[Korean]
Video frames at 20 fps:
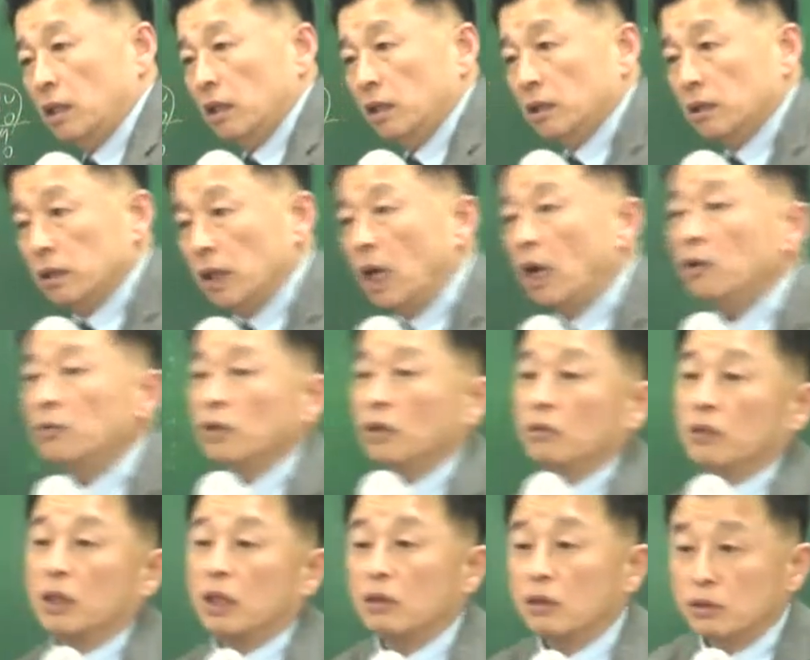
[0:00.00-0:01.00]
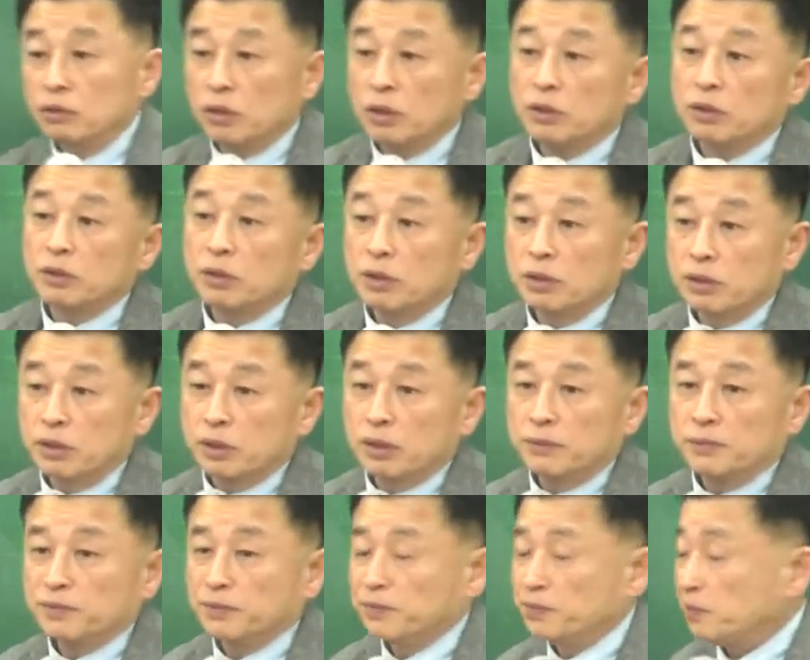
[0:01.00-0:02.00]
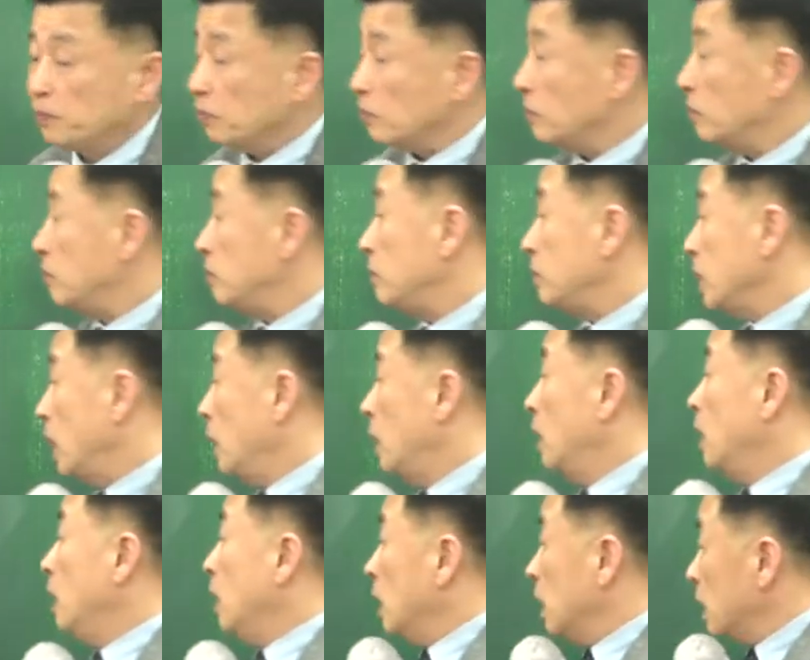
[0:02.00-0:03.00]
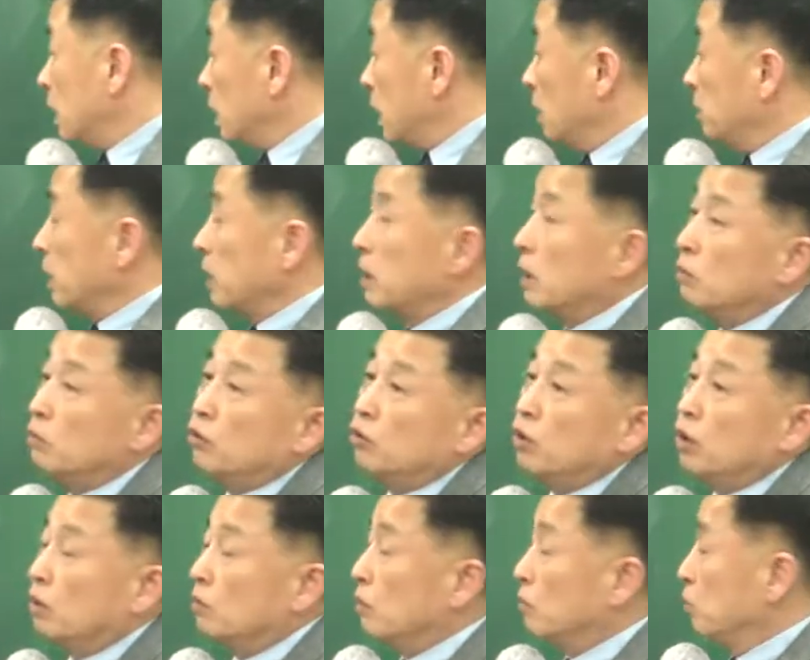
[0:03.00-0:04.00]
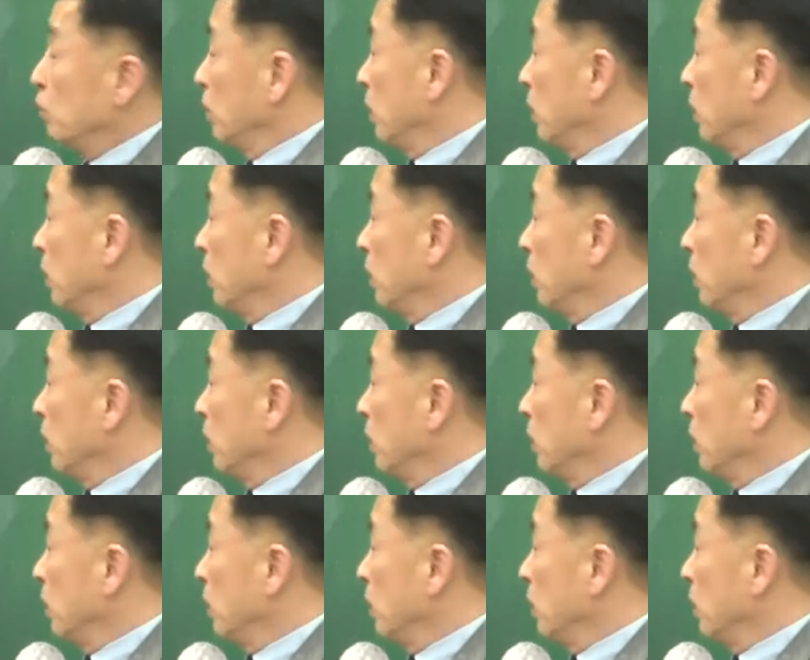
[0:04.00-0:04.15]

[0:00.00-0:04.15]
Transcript: 사업 위험이라고 할 수 있는 거예요. 그죠? 그 다음에 금융 위험은 뭐